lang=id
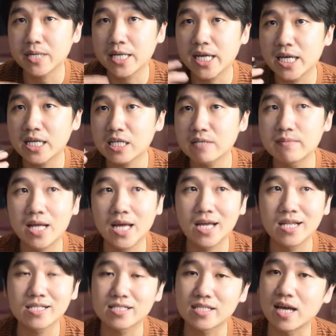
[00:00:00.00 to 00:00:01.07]
perayaan
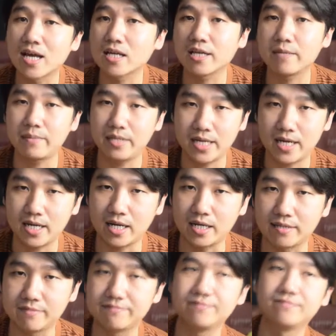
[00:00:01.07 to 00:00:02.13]
kemenangan sang
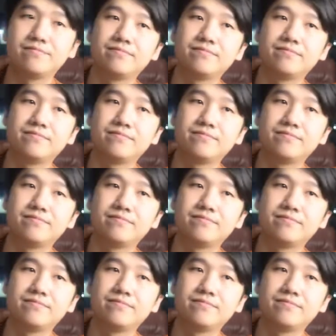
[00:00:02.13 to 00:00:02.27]
kebenaran.